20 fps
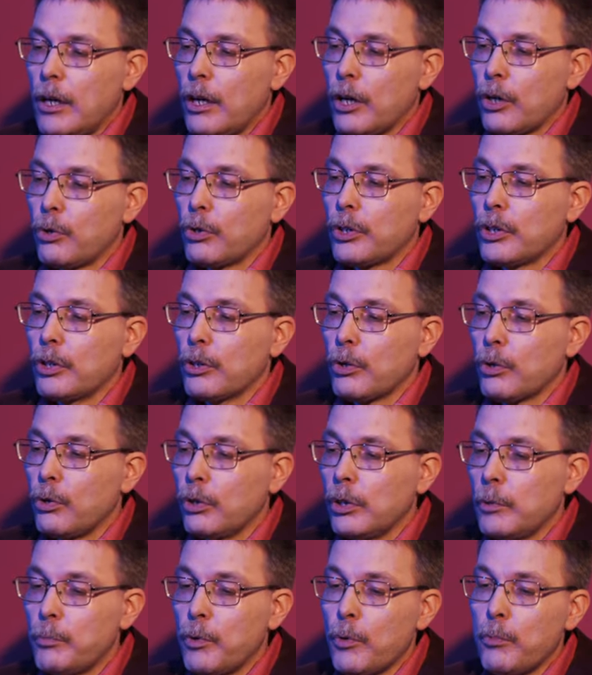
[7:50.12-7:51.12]

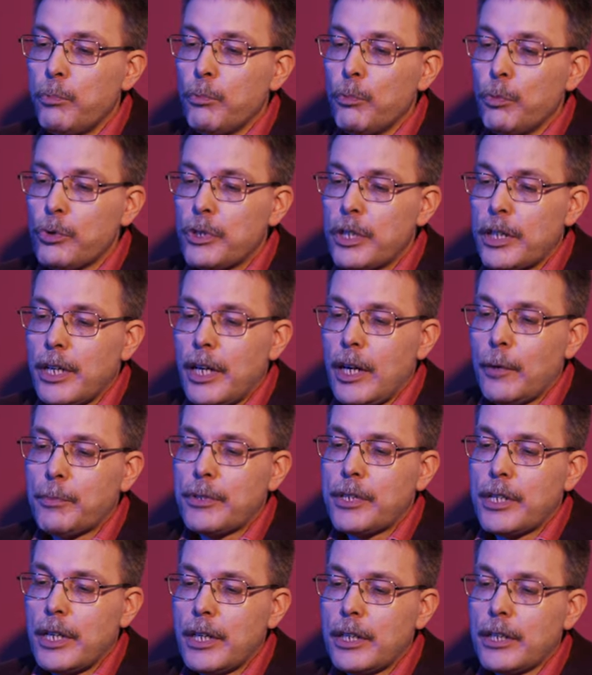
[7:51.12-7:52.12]
рок-н-ролл, поп-музыка,
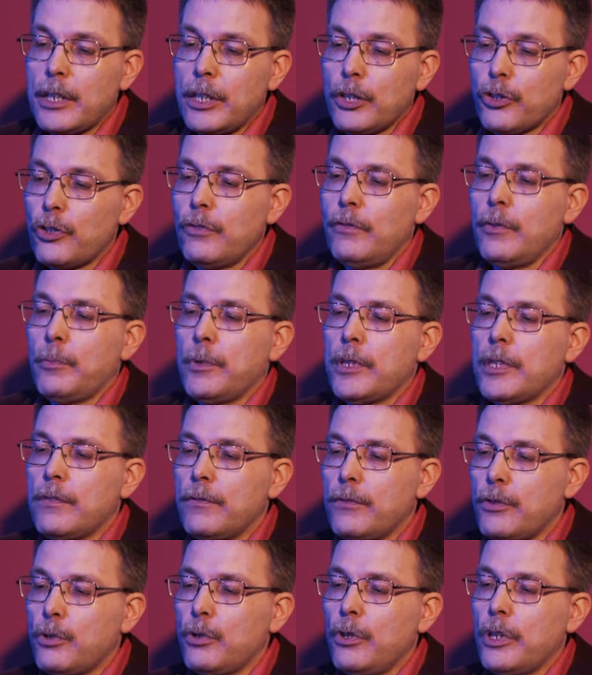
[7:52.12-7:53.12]
абстрактная живопись –
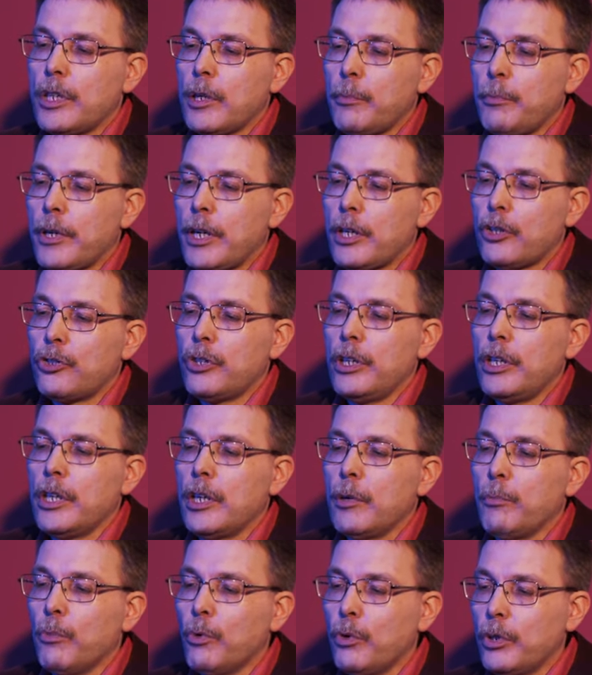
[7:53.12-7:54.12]
все это
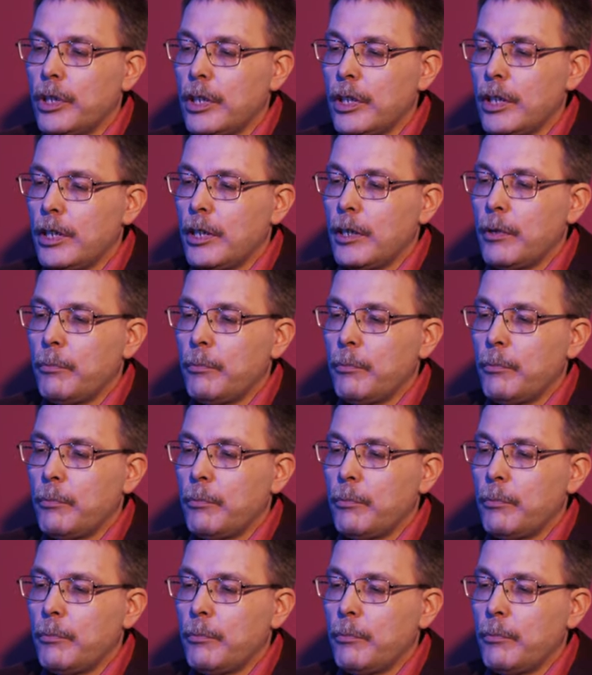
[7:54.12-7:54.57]
порождение моды,